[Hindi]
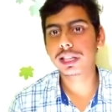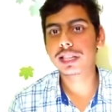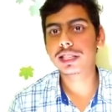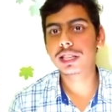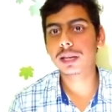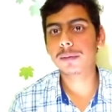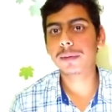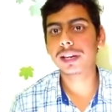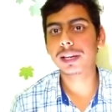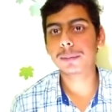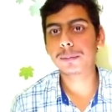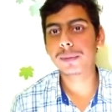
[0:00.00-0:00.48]

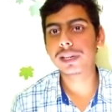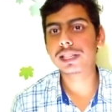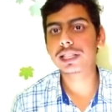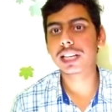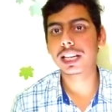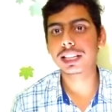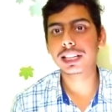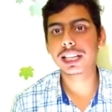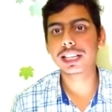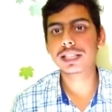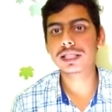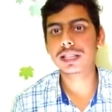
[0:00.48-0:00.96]
किसी में मिल
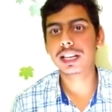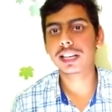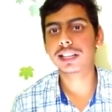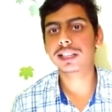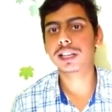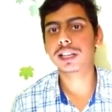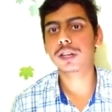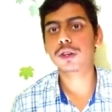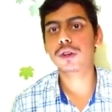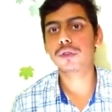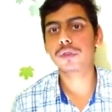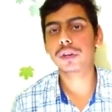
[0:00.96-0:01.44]
जाता है इस
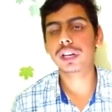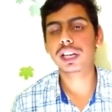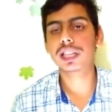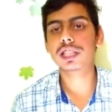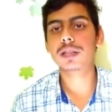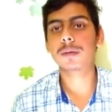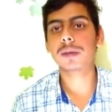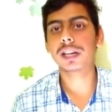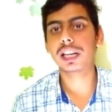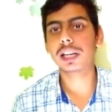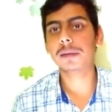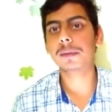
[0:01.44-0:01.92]
तरीके के ऑफर
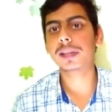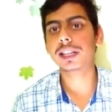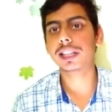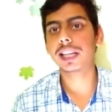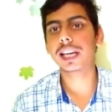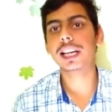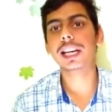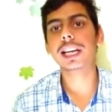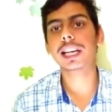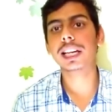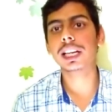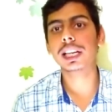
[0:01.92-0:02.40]
किसी में नहीं
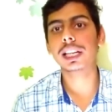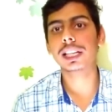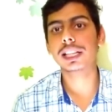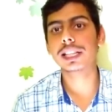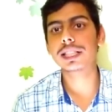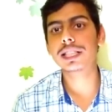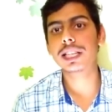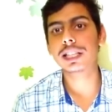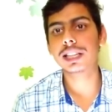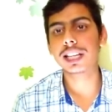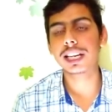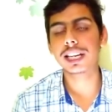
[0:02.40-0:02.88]
मिलता है लेकिन
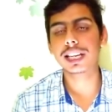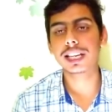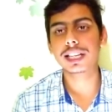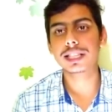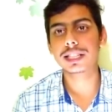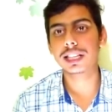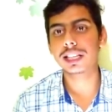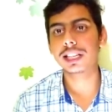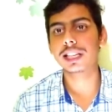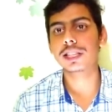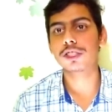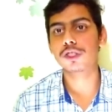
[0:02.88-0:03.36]
इसी
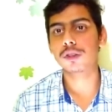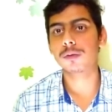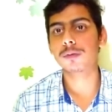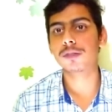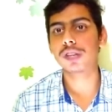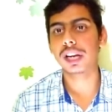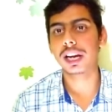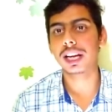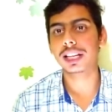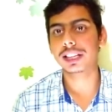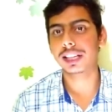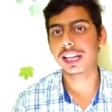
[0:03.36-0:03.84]
तरीके से ये जो
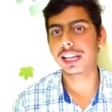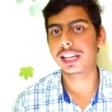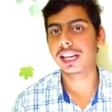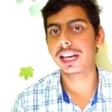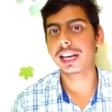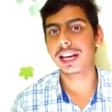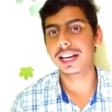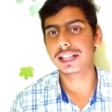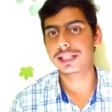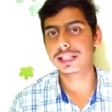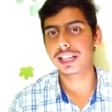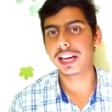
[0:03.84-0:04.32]
मुझे लगता है
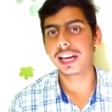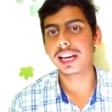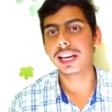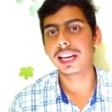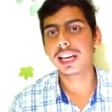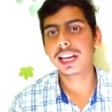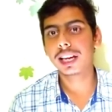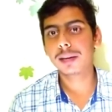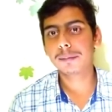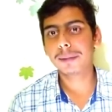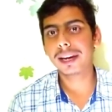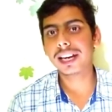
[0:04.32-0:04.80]
ये अच्छा है
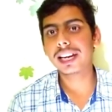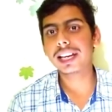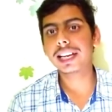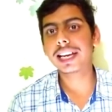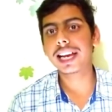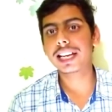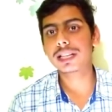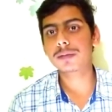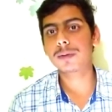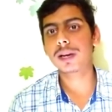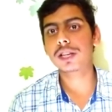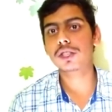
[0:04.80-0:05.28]
पहले
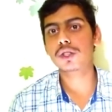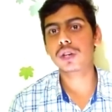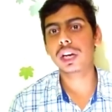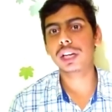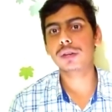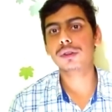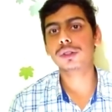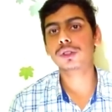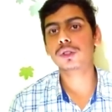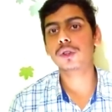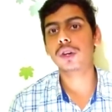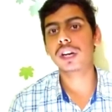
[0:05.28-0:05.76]
कैशबैक जो
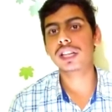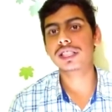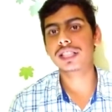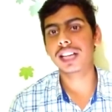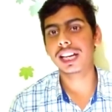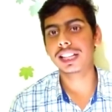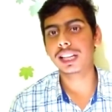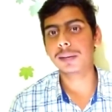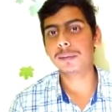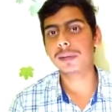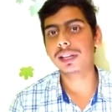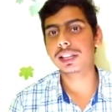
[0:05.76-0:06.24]
है वो थोड़ा
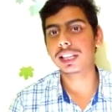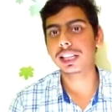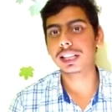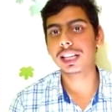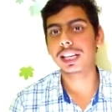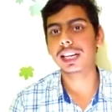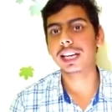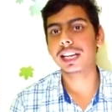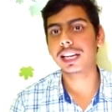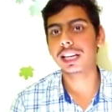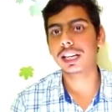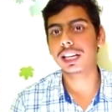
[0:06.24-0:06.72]
ज्यादा ही मिलता
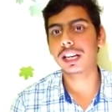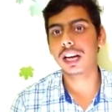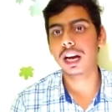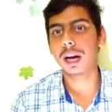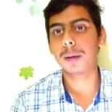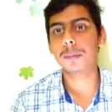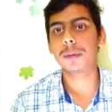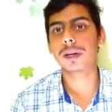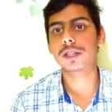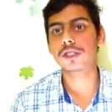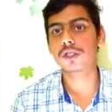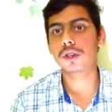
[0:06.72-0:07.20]
था लेकिन
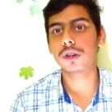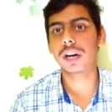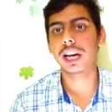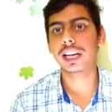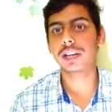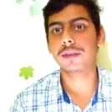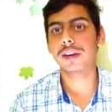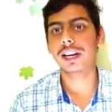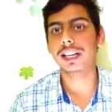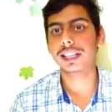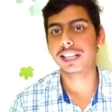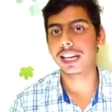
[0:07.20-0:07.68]
अब जो
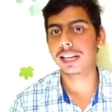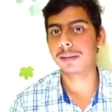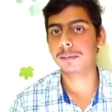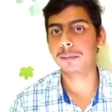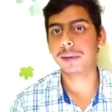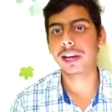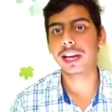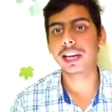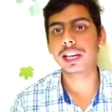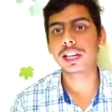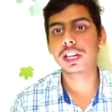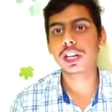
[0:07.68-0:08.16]
आने वाले
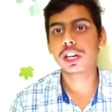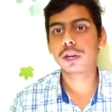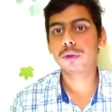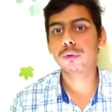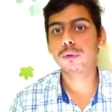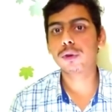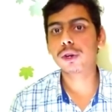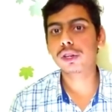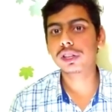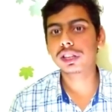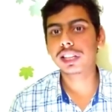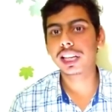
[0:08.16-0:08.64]
टाइम पे है
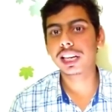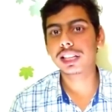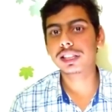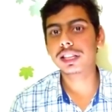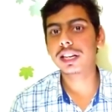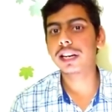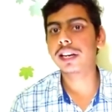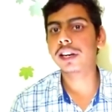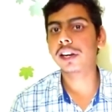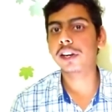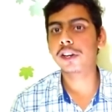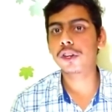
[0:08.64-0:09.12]
वो धीरे
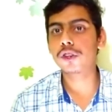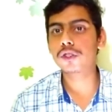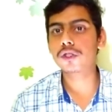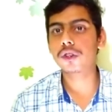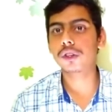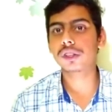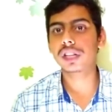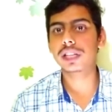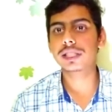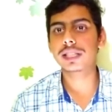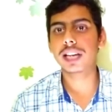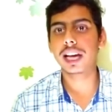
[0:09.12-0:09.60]
धीरे
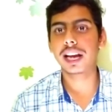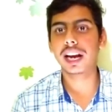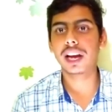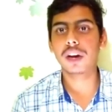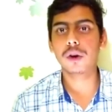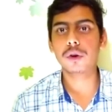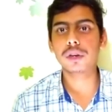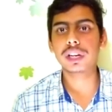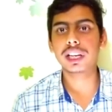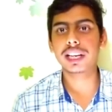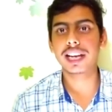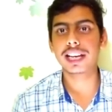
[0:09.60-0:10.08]
रिड्यूस होता जा रहा
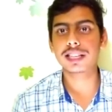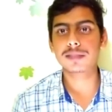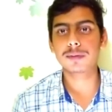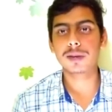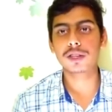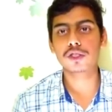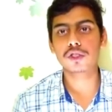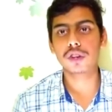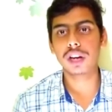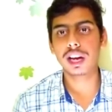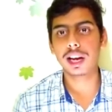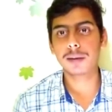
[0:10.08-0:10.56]
है और ये
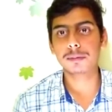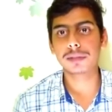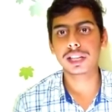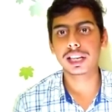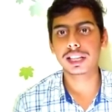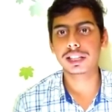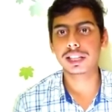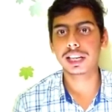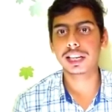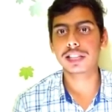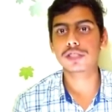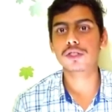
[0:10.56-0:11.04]
कैशबैक जो है अब
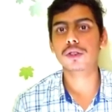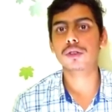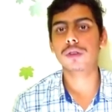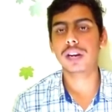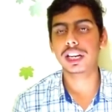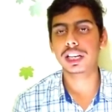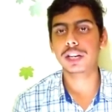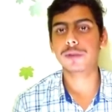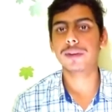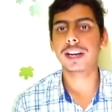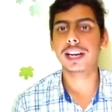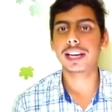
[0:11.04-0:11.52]
धीरे धीरे जो
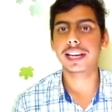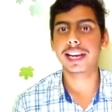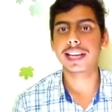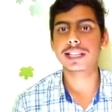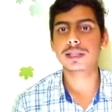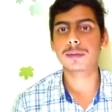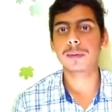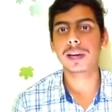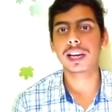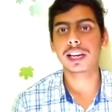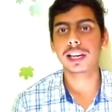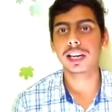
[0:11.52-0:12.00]
क्वार्टर वाला
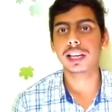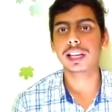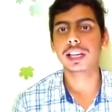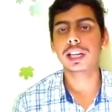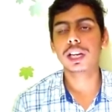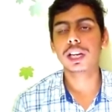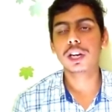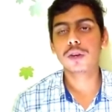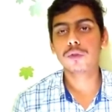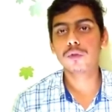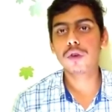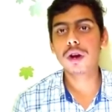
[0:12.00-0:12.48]
कैशबैक है
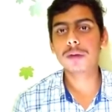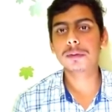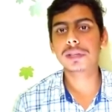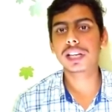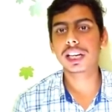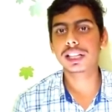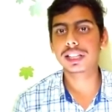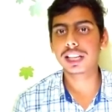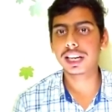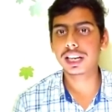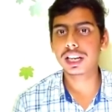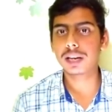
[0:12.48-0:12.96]
वो
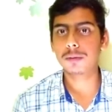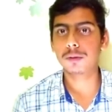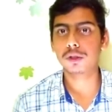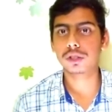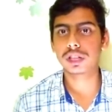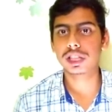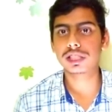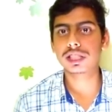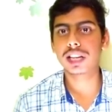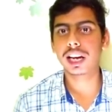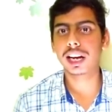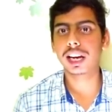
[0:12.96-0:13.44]
धीरे धीरे कम
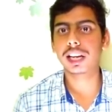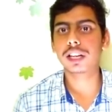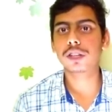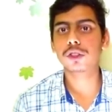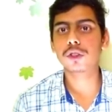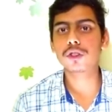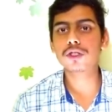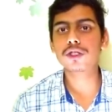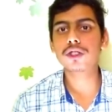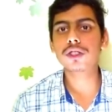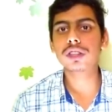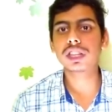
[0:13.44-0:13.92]
होता जा रहा है
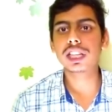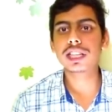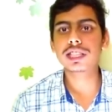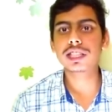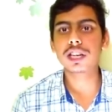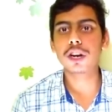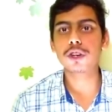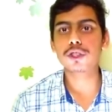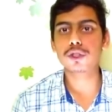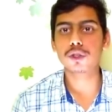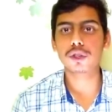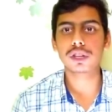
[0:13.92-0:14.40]
दोस्तों
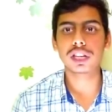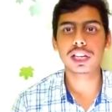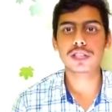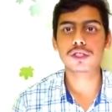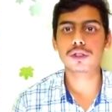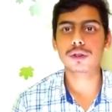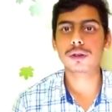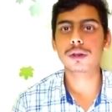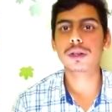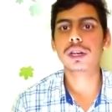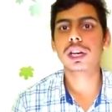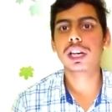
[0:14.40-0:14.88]
तीसरा और चौथा
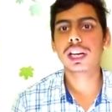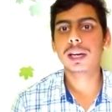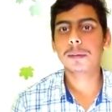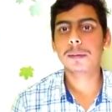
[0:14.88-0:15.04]
जो